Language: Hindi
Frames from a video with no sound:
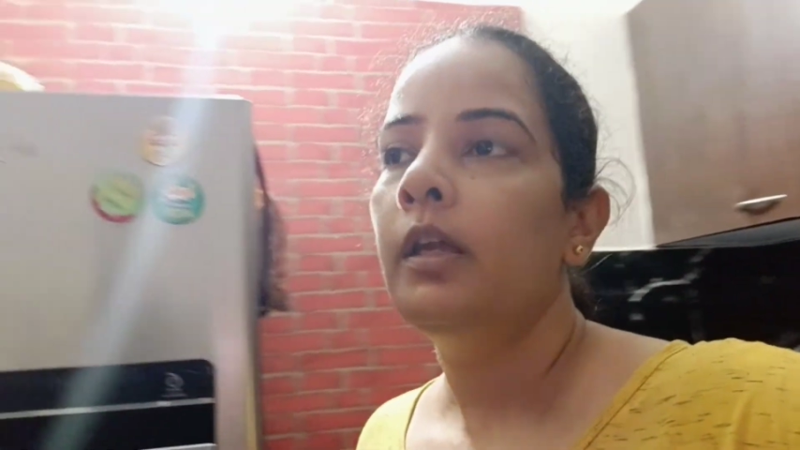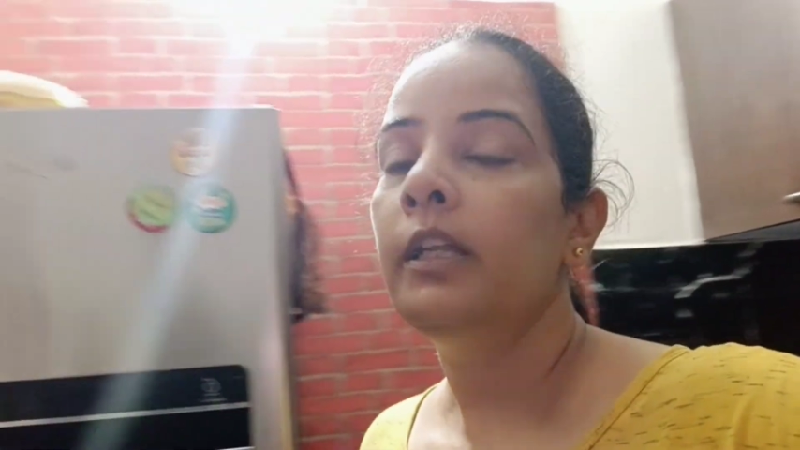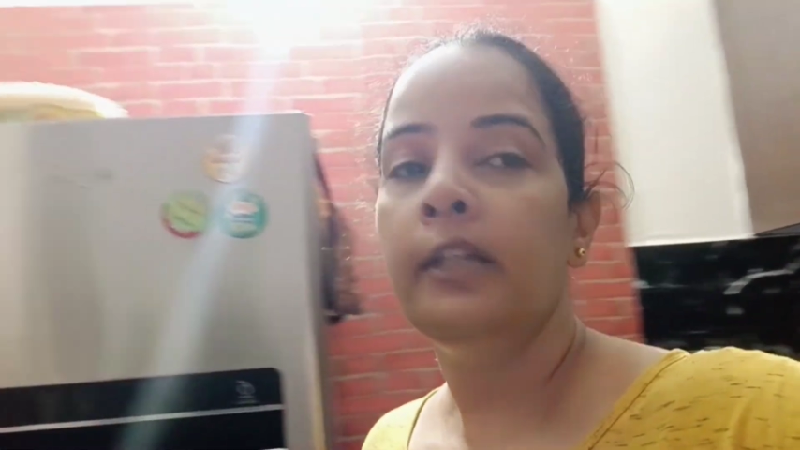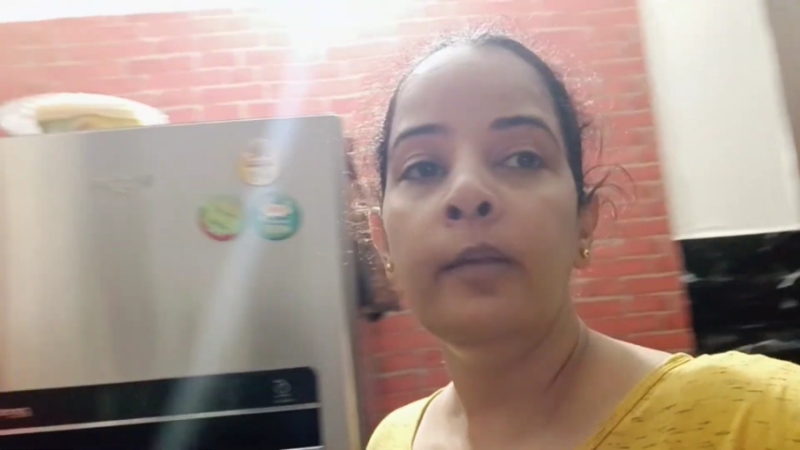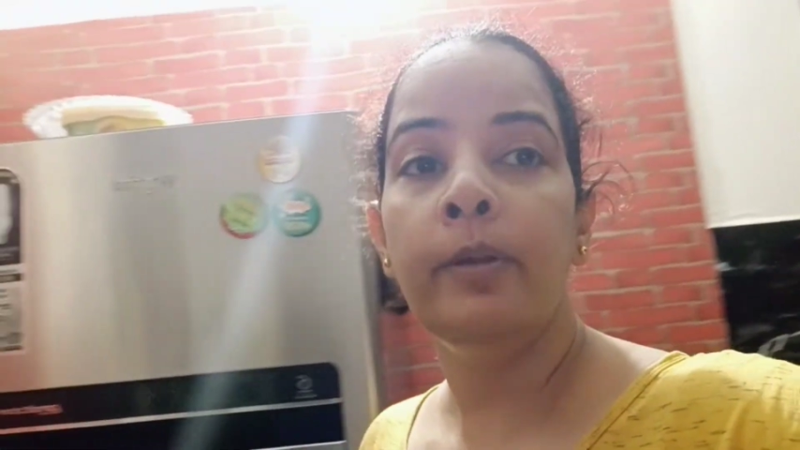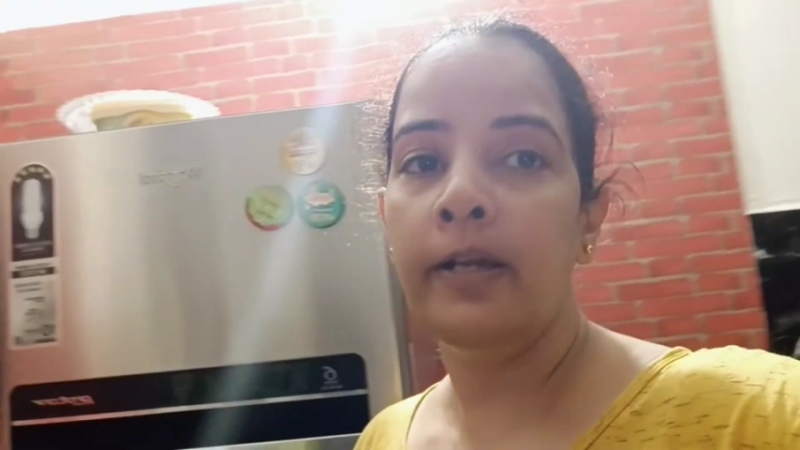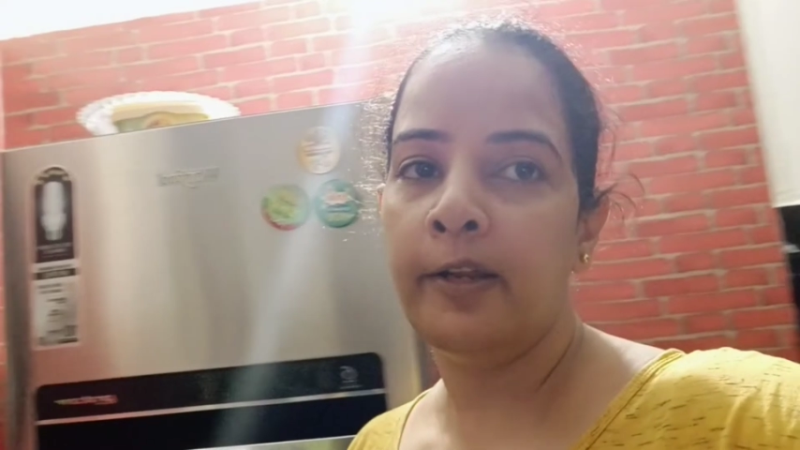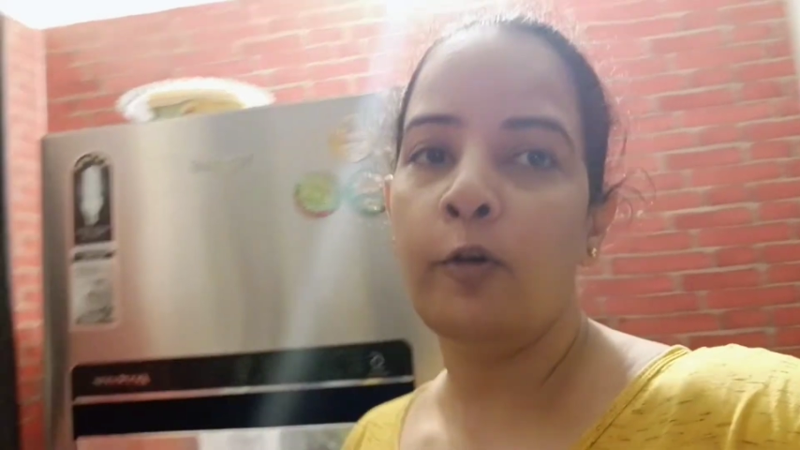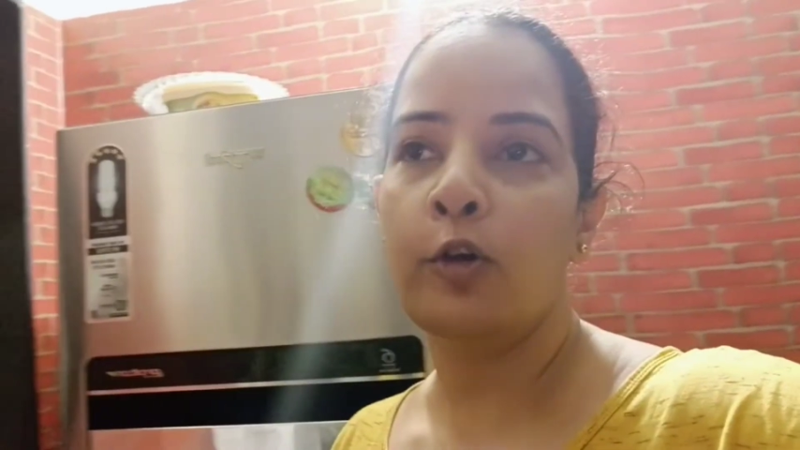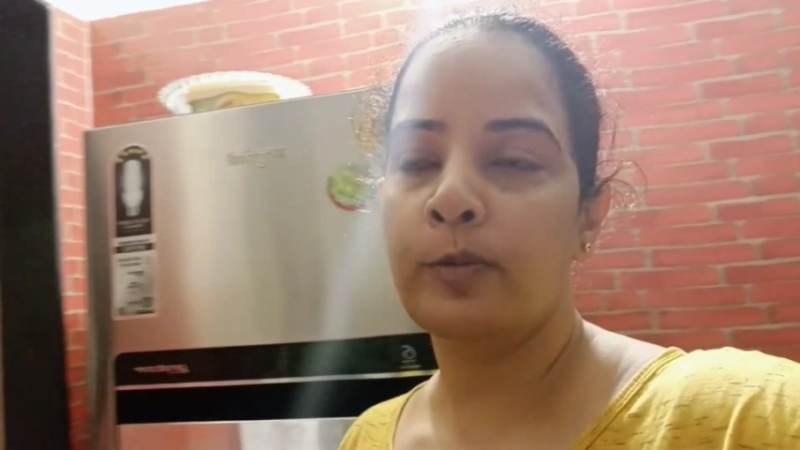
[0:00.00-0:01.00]
इतनी भीड़ है
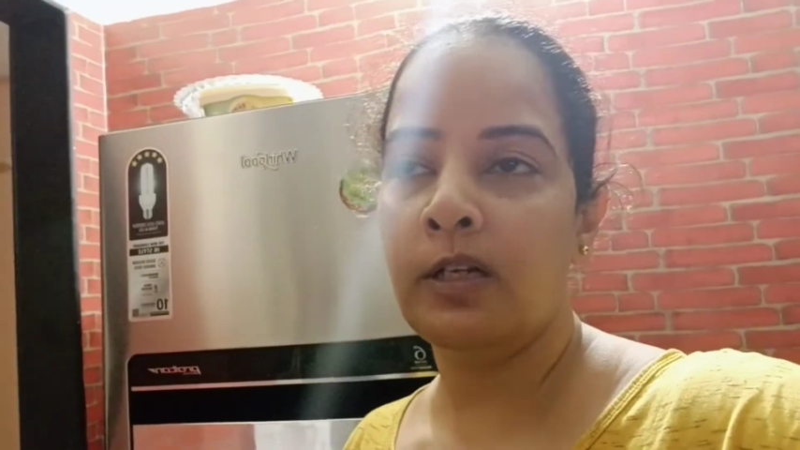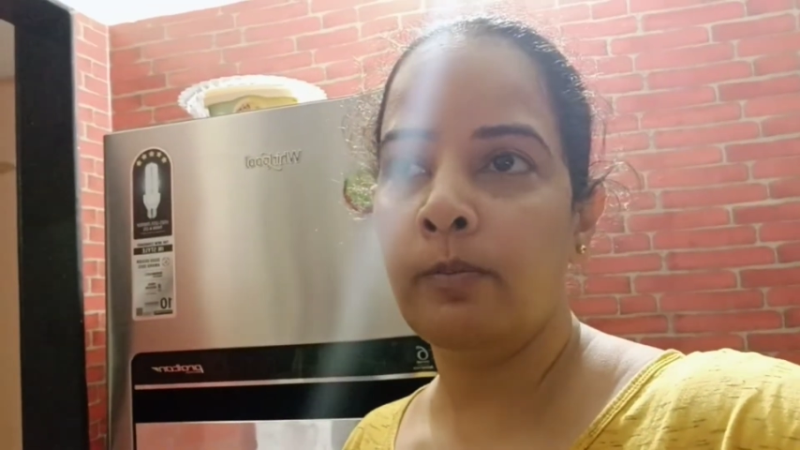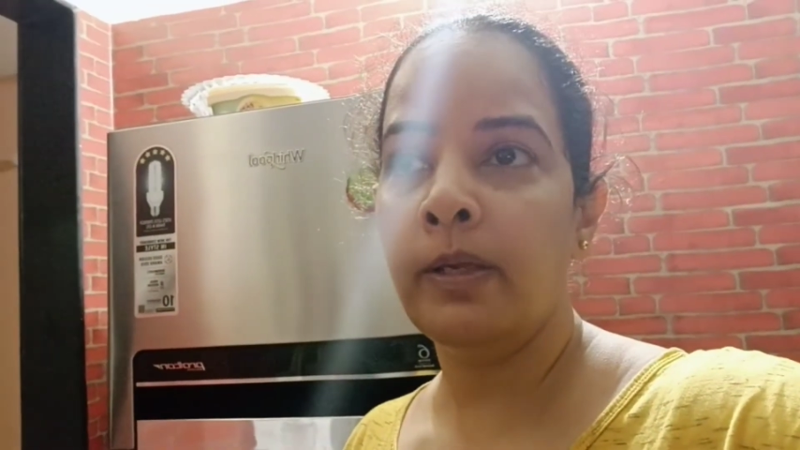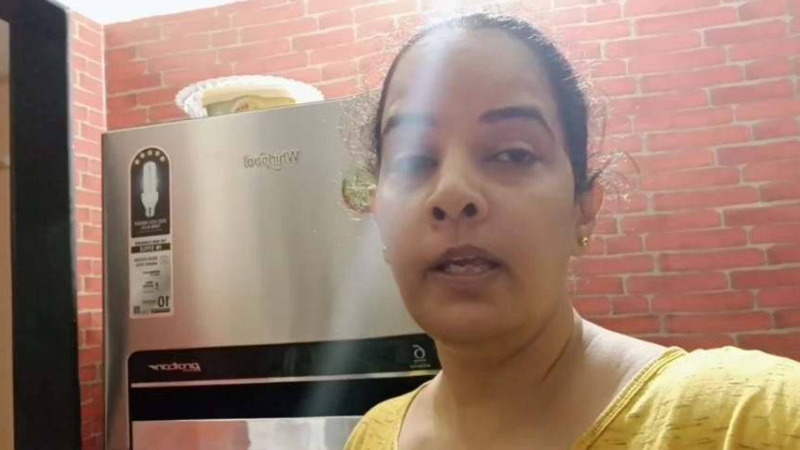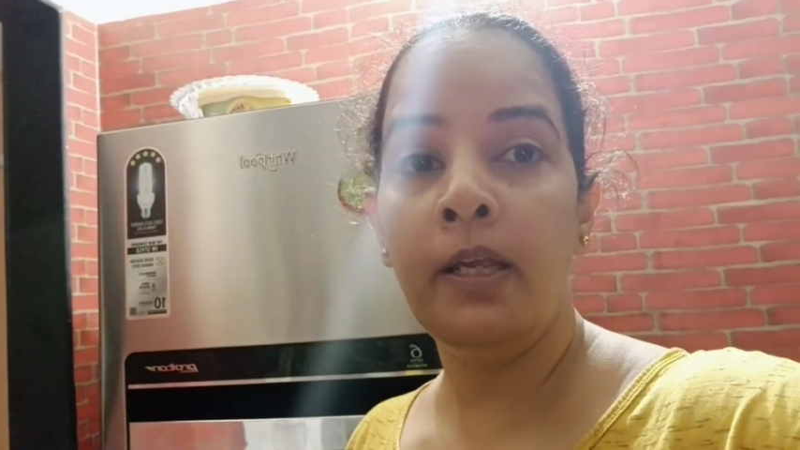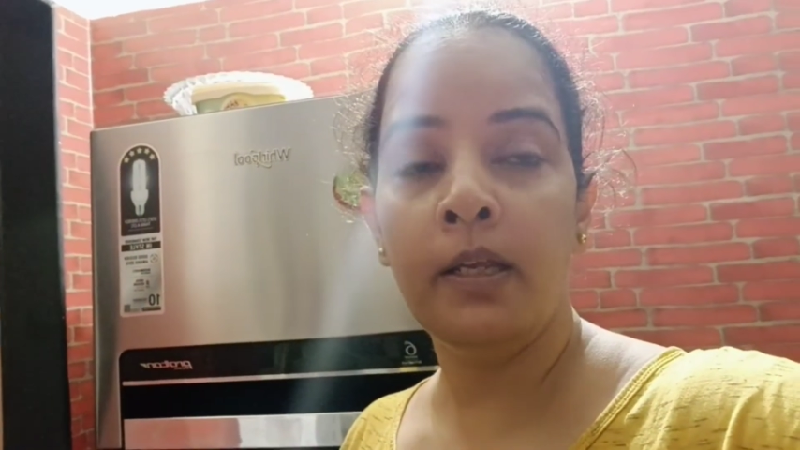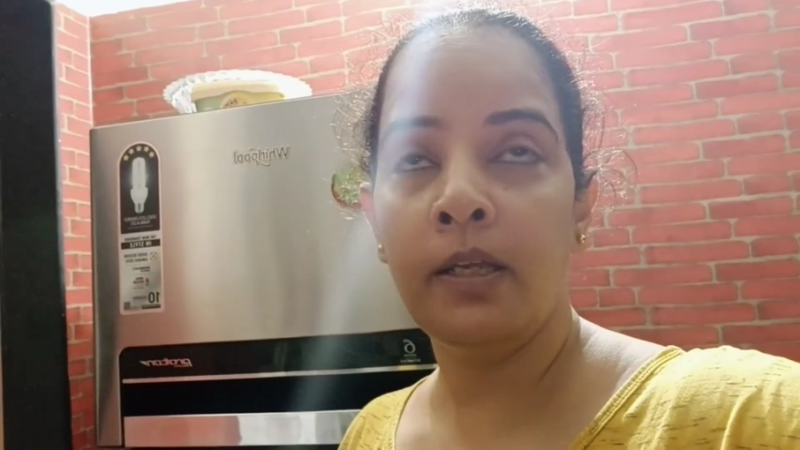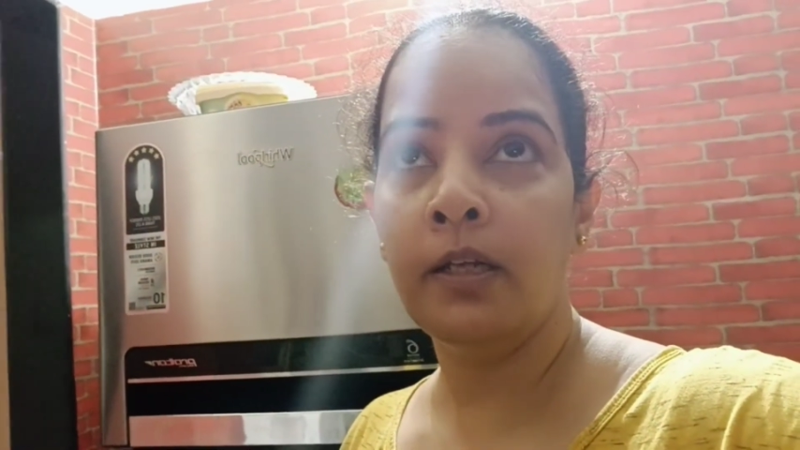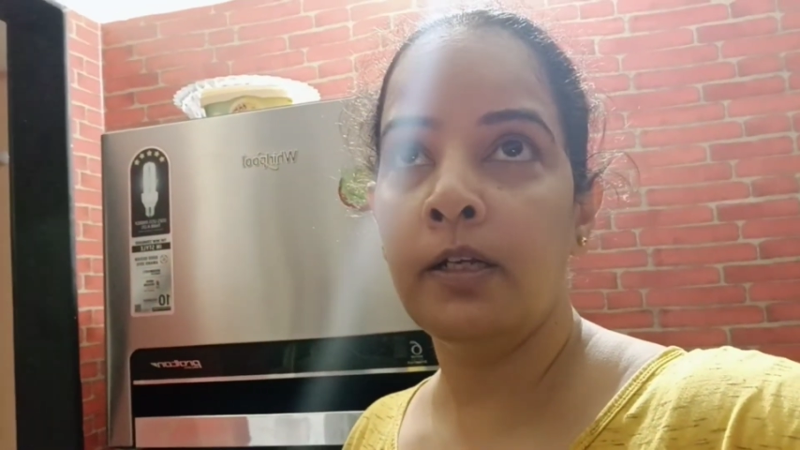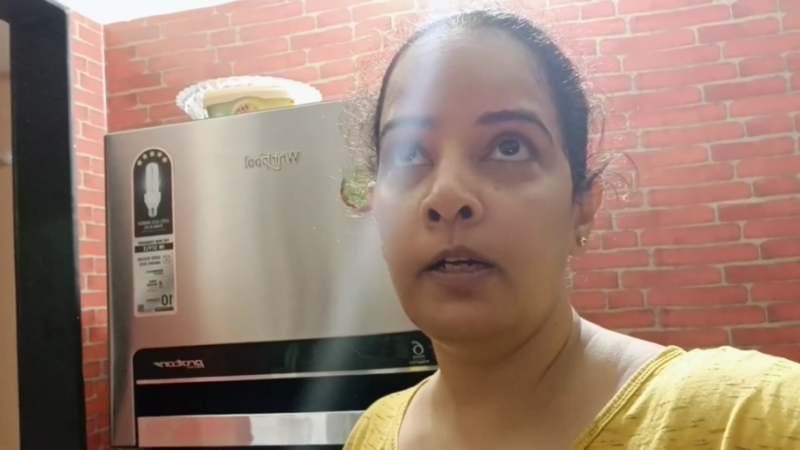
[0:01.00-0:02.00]
ना हॉस्पिटल में एक
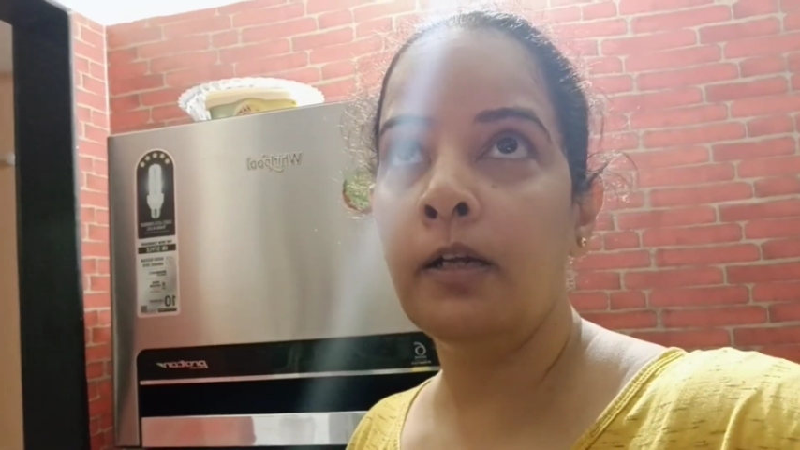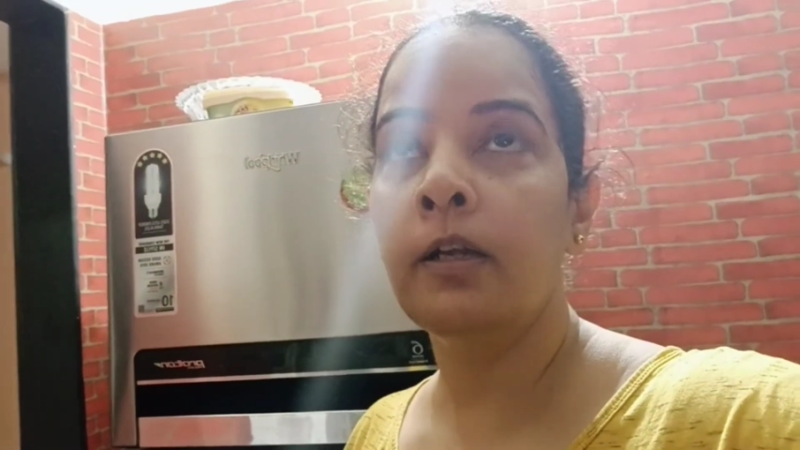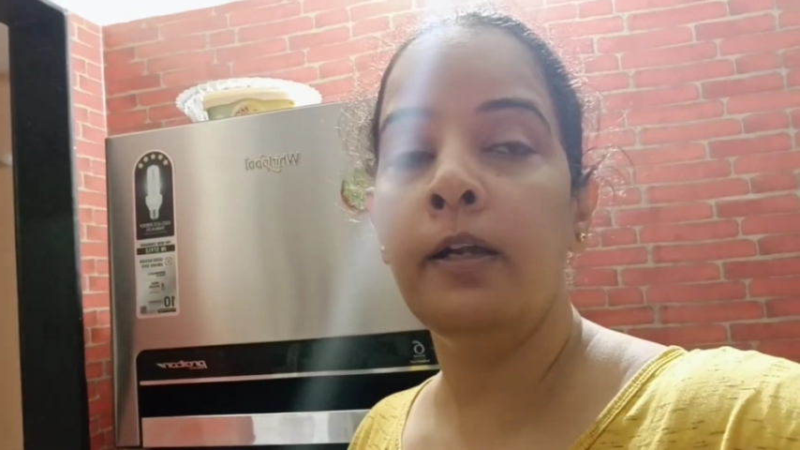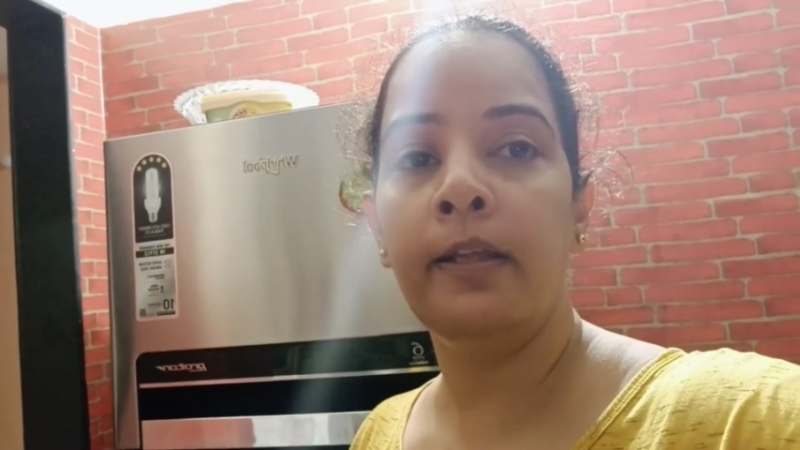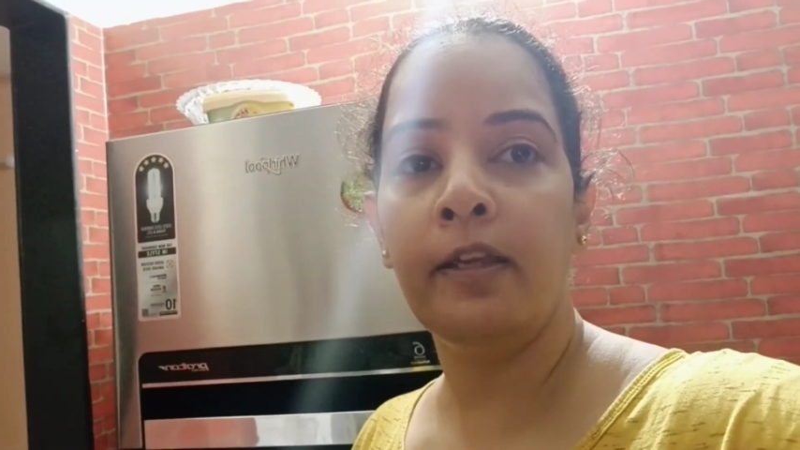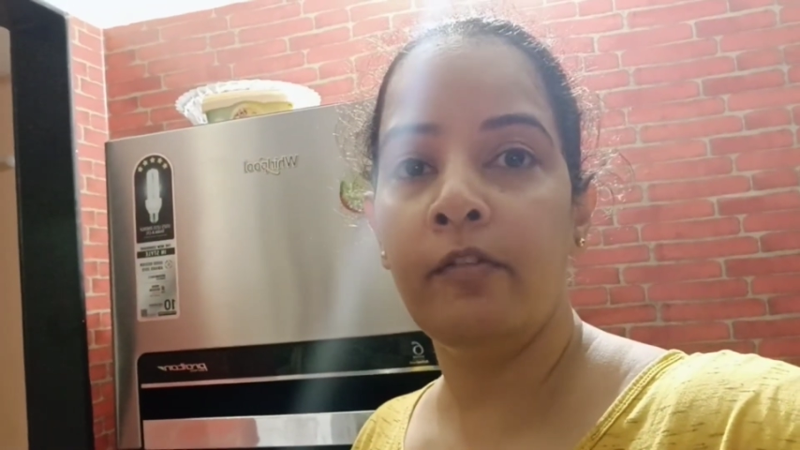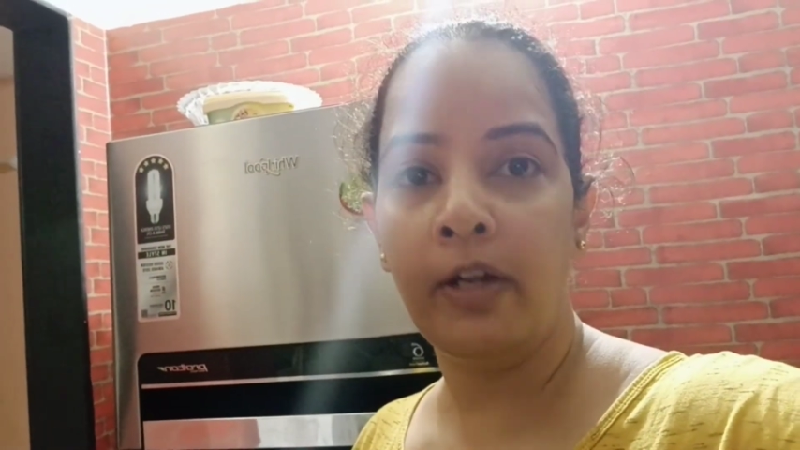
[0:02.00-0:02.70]
एक डेढ़ डेढ़ घंटे की